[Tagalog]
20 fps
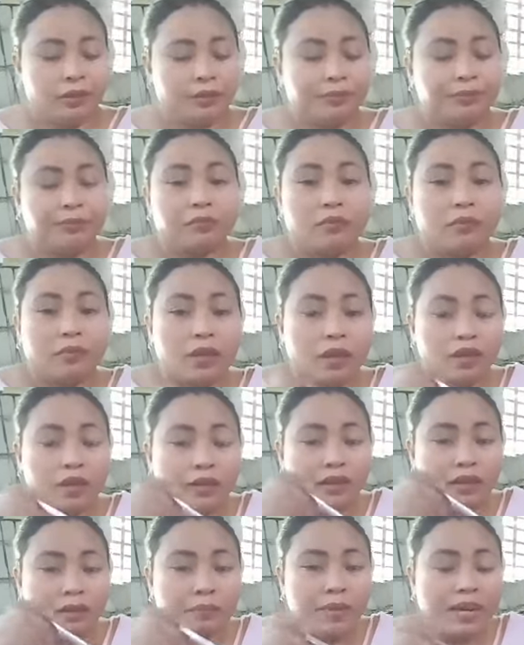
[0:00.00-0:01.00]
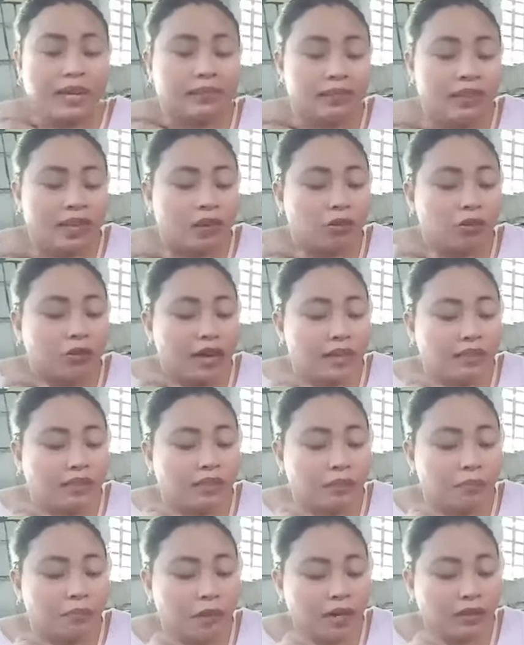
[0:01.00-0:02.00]
um, Nag-melt na ako,
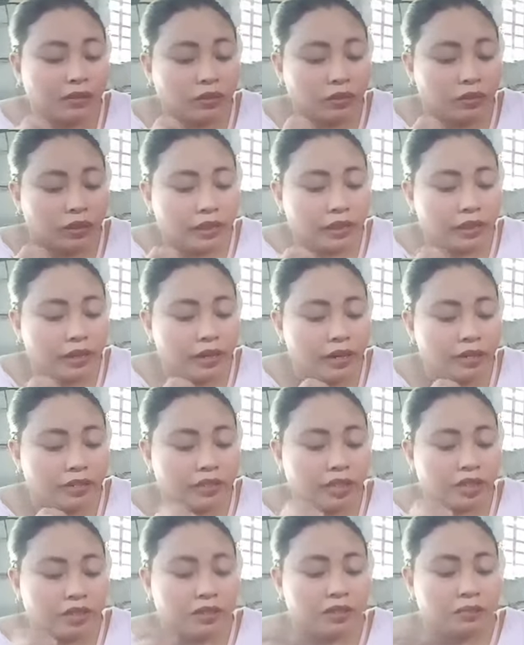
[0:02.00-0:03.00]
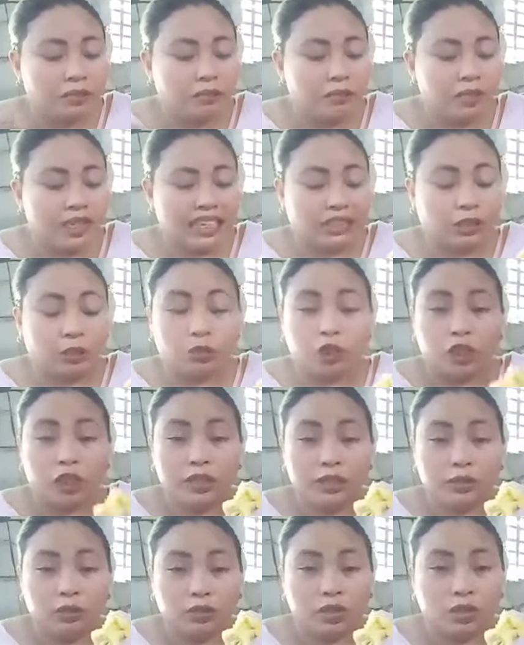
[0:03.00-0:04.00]
guys, ng butter. And then, minix ko
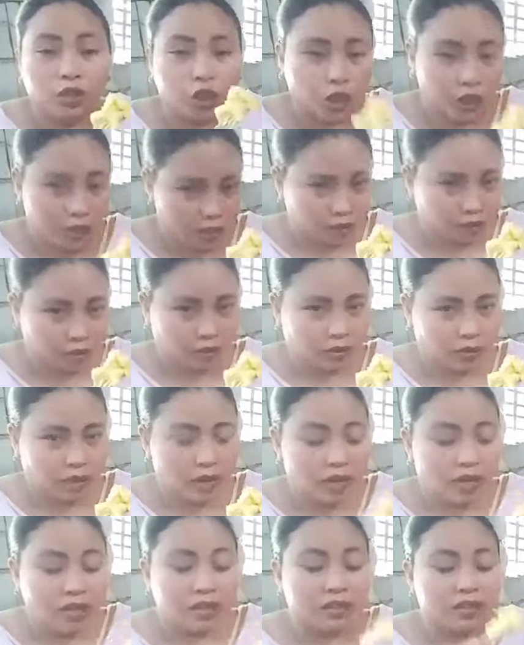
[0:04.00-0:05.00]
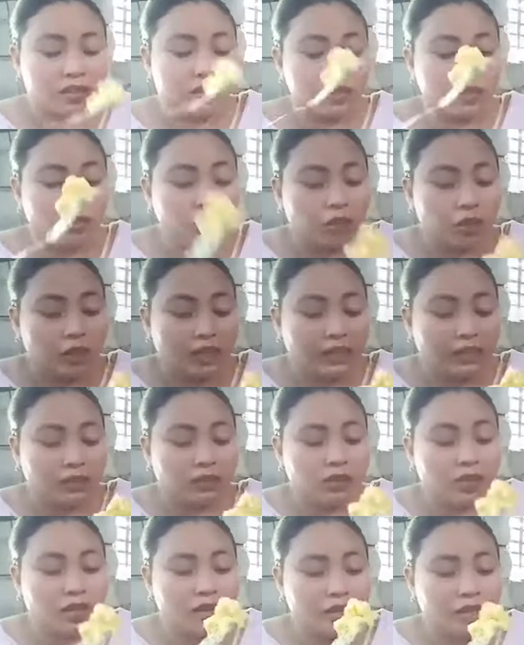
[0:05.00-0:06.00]
siya dito sa cheese. And then, yung
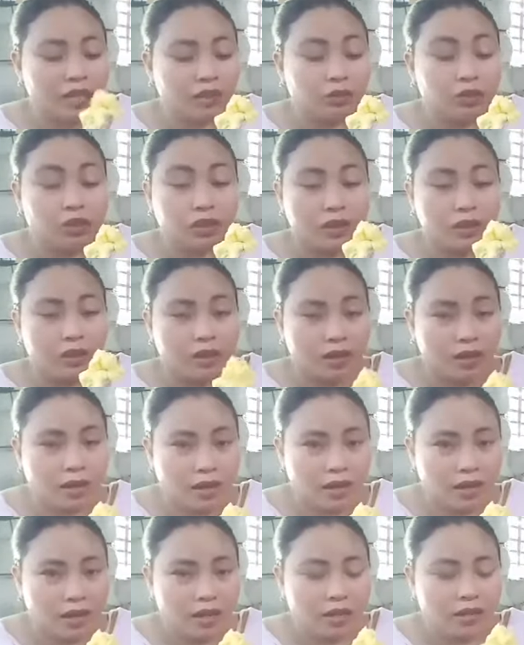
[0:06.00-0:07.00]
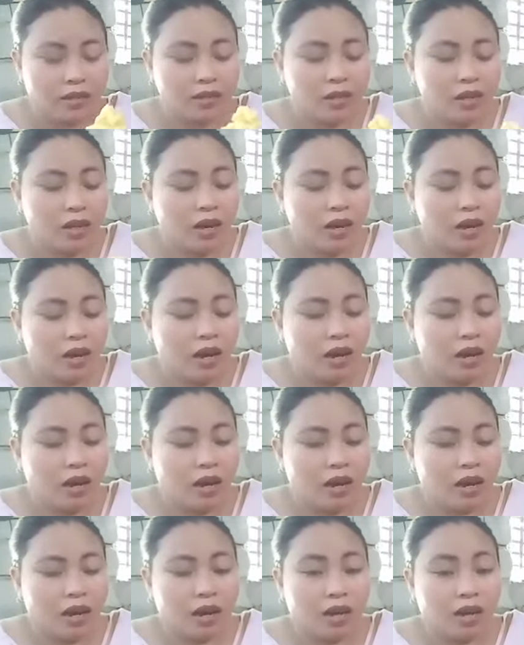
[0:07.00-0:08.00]
cheese, nilagyan ko siya ng
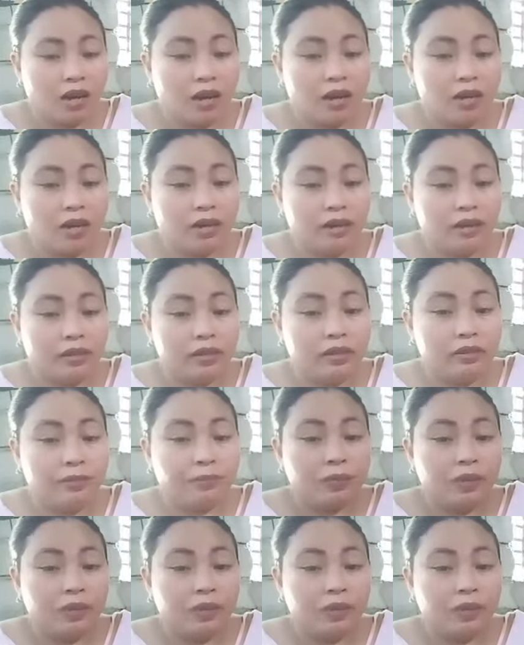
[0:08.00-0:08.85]
uh,